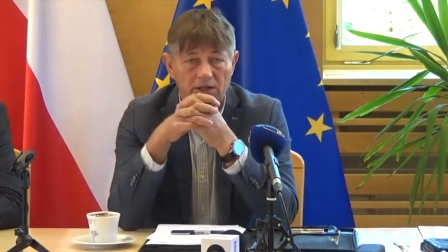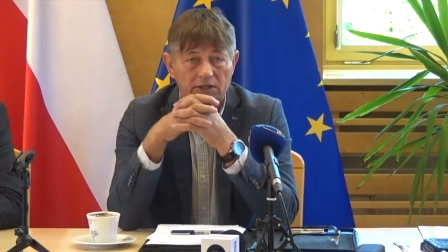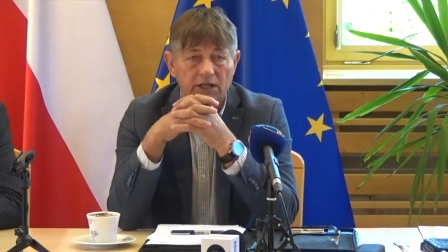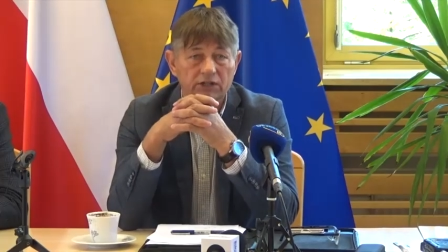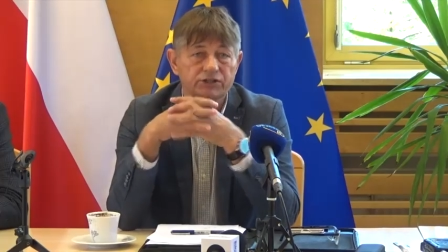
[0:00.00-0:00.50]

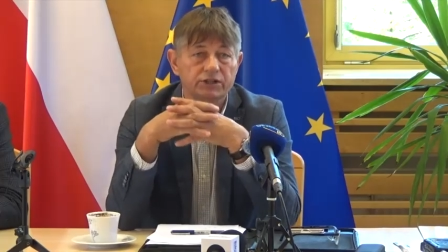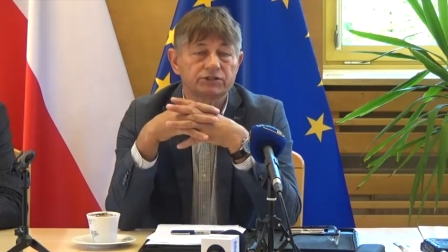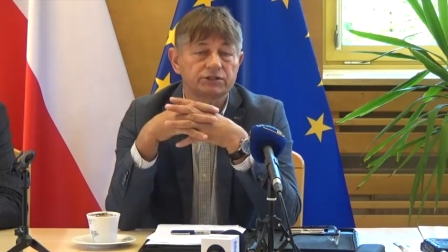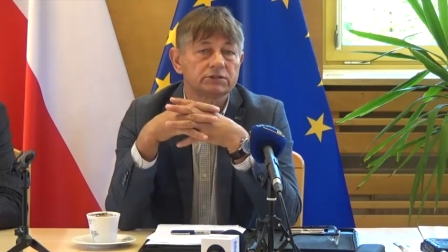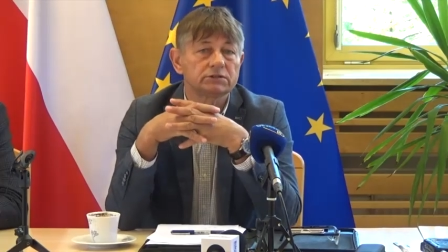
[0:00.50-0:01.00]
na
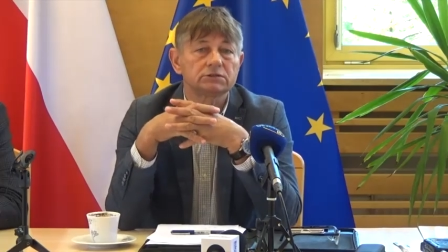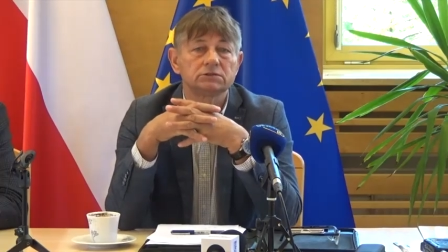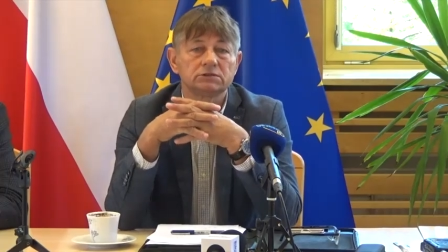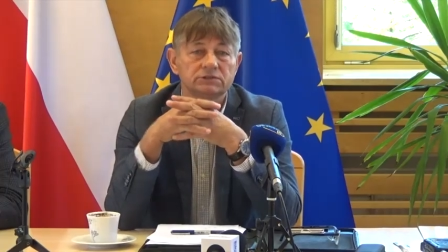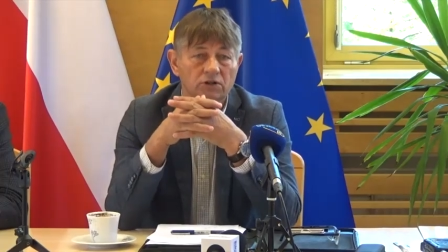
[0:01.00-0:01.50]
rzecz
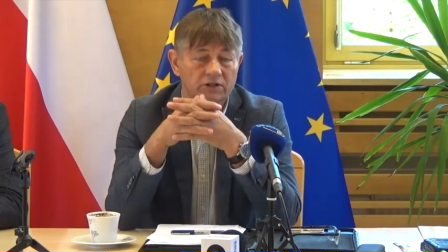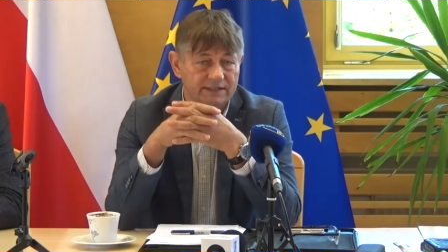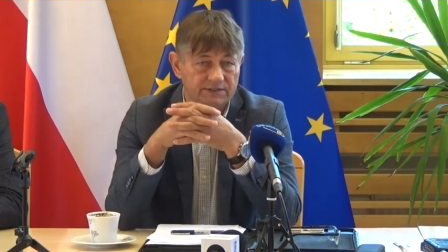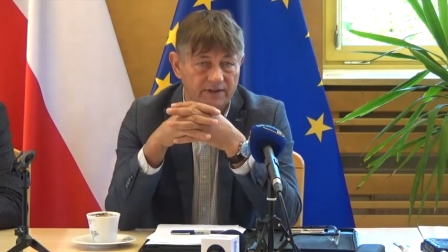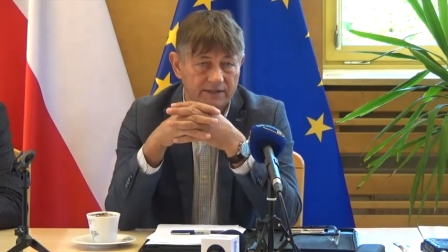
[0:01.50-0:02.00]
y,
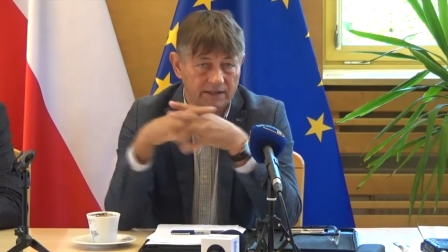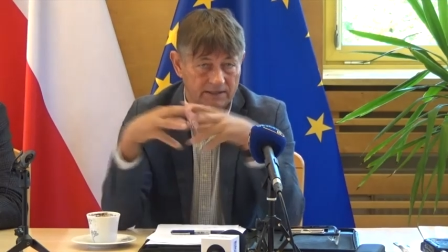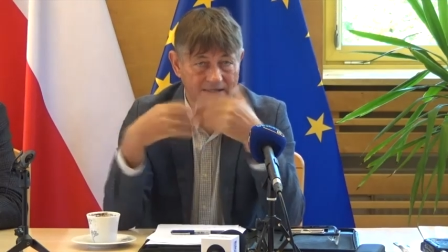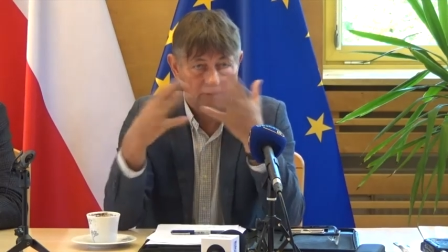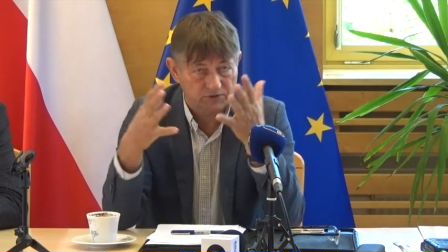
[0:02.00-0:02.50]
zlokalizowania
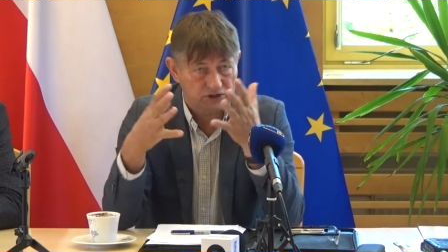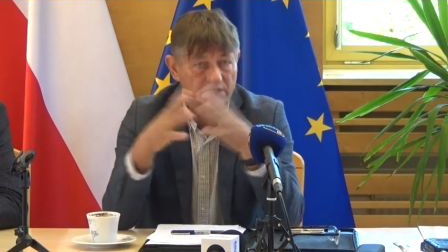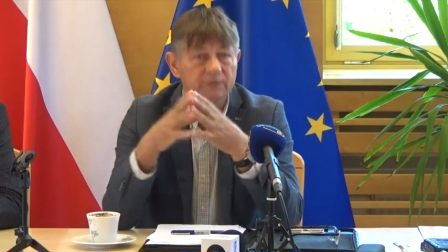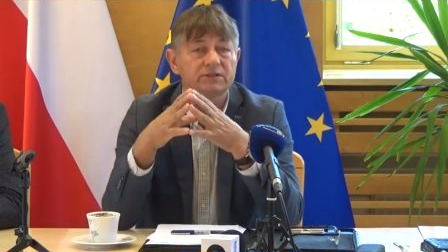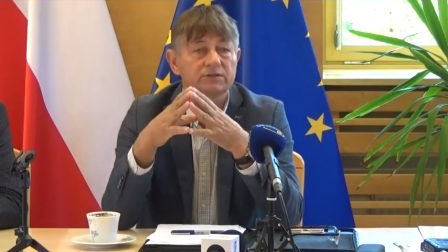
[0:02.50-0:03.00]
ich na
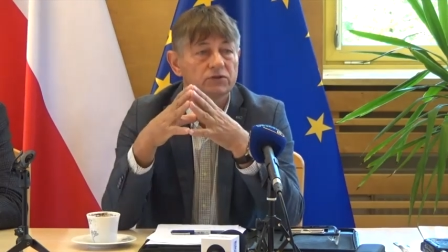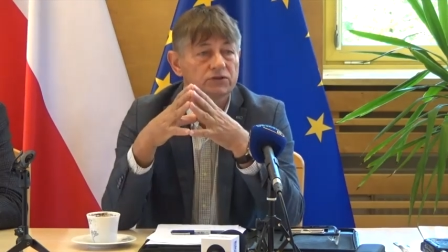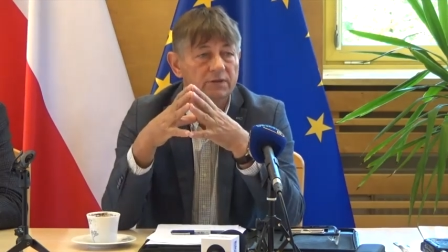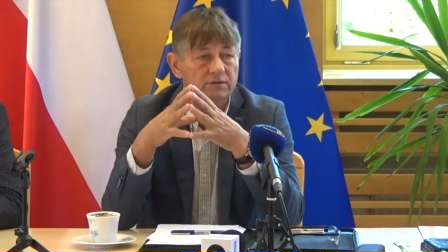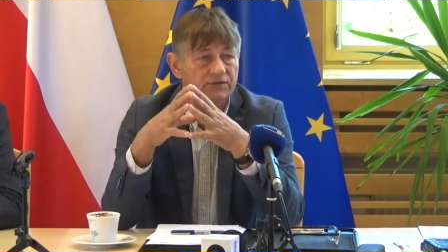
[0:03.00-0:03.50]
obrzeżach
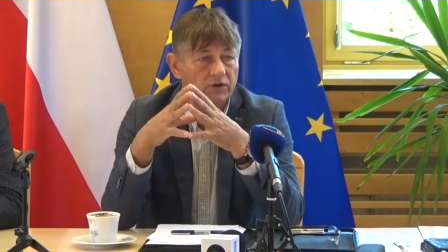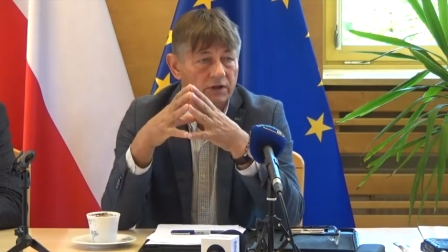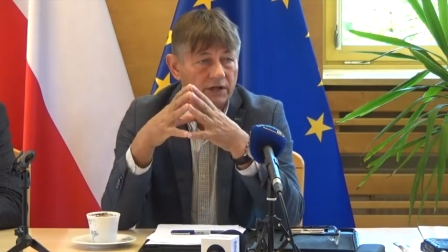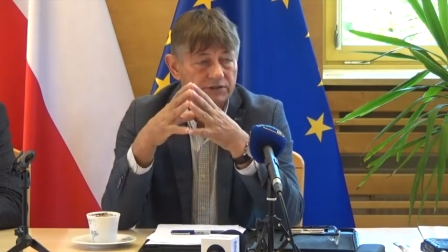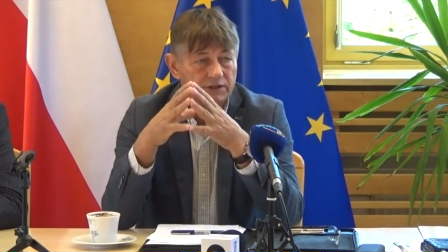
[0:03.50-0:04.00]
miejscowości małych
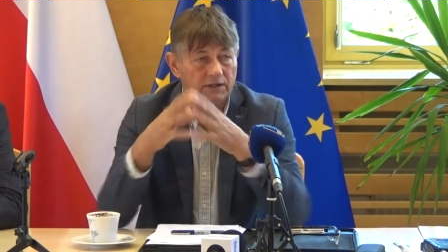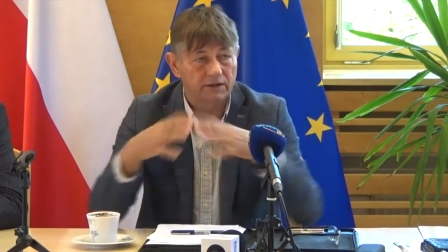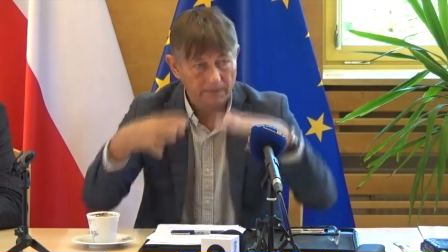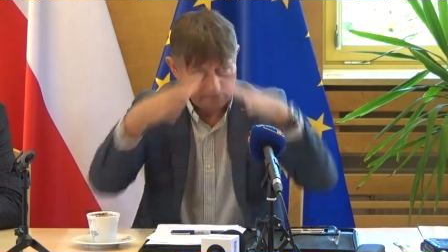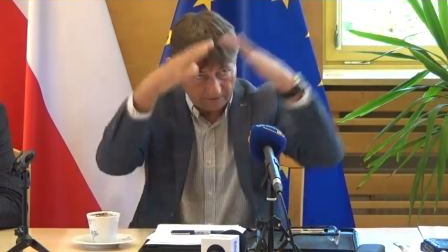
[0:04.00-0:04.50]
sfornegacie
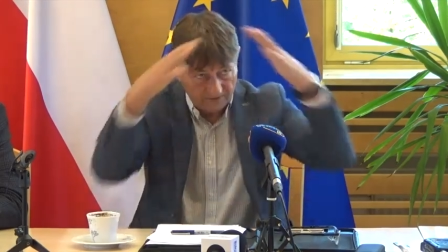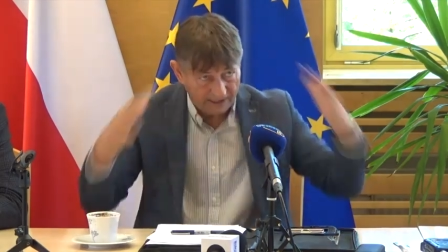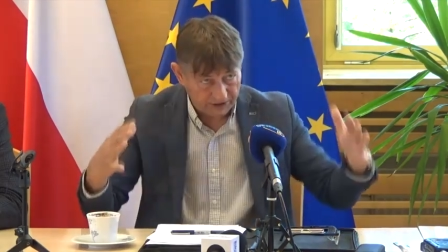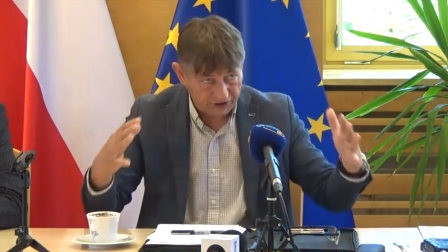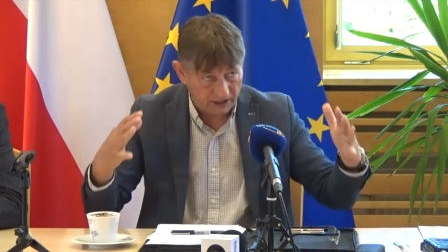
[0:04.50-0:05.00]
w
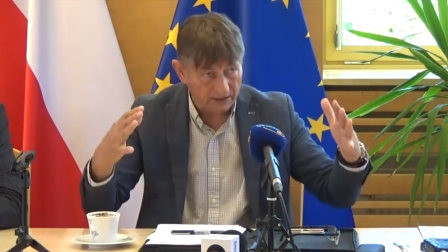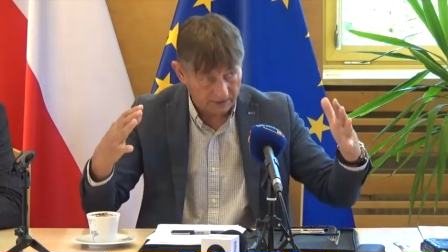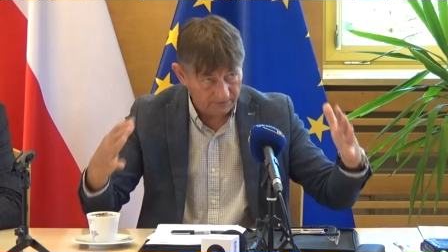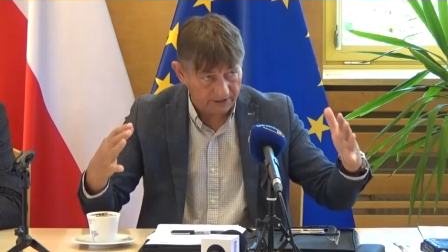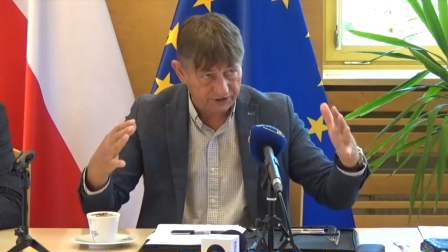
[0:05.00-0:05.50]
lesie,
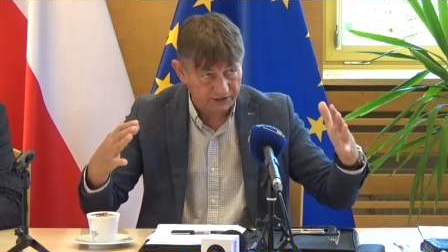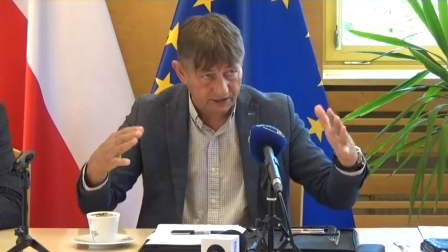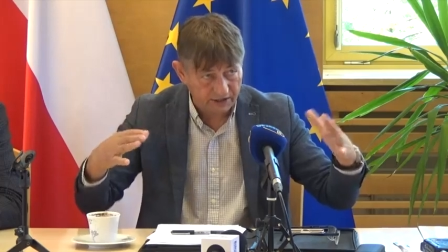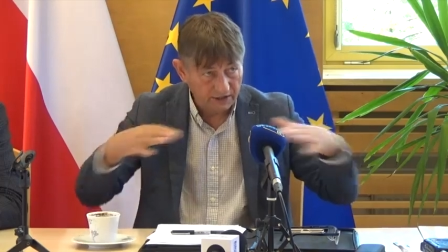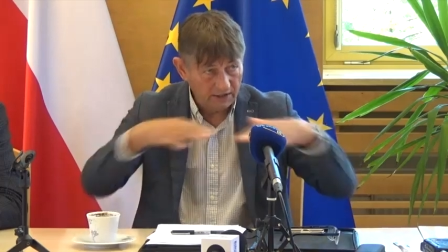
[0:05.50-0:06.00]
w lesie